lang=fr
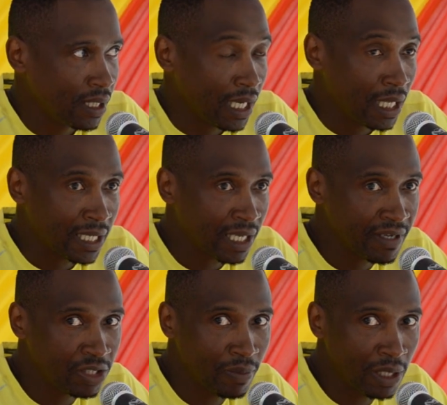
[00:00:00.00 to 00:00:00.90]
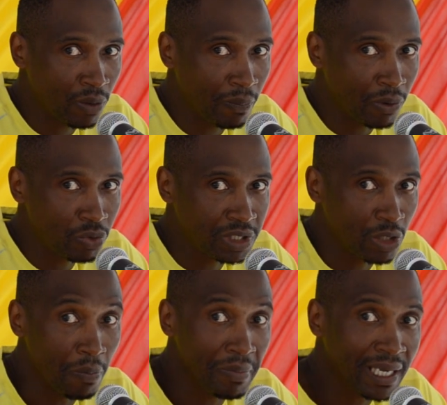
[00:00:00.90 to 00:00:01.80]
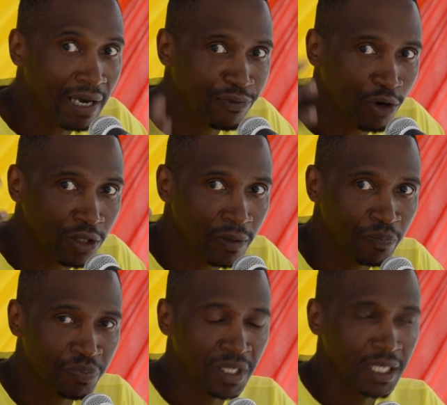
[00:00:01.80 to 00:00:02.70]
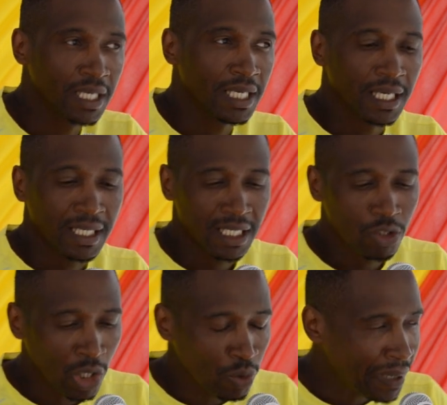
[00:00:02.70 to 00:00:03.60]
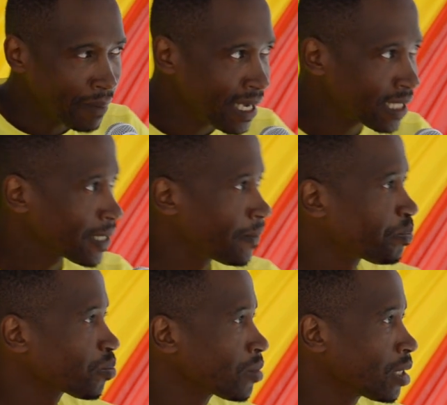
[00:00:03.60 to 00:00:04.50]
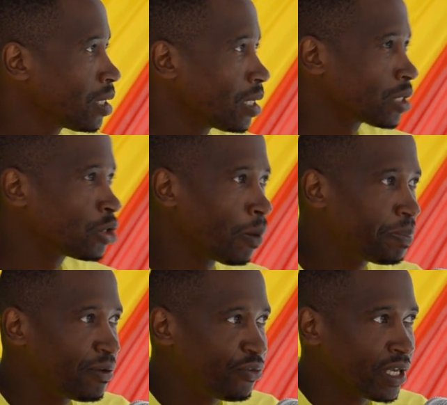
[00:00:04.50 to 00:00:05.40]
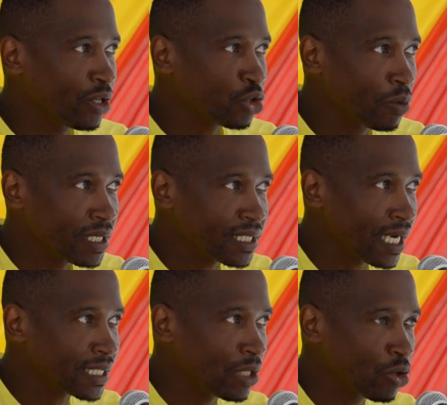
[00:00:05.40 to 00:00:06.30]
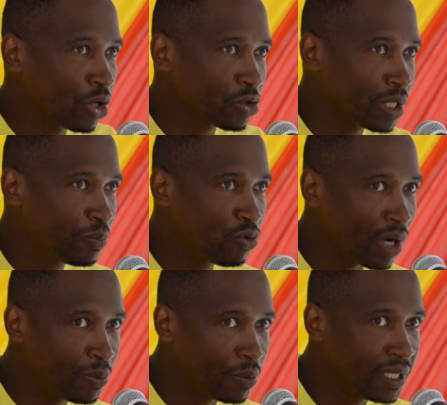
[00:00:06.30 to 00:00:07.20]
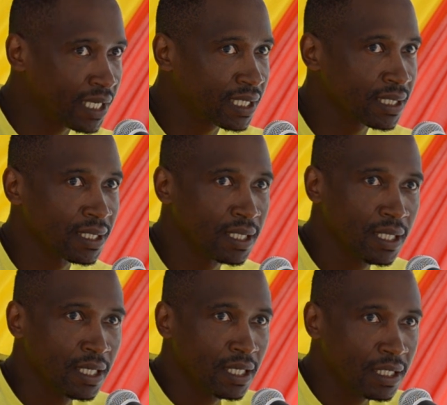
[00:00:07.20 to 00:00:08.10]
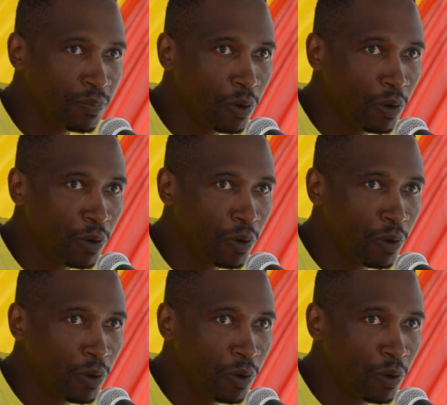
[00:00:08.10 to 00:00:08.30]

Et la traversée du Mayombe, pour nous, c'est le mégaphone qui doit nous permettre d'amplifier notre message à l'encontre des pouvoirs publics, des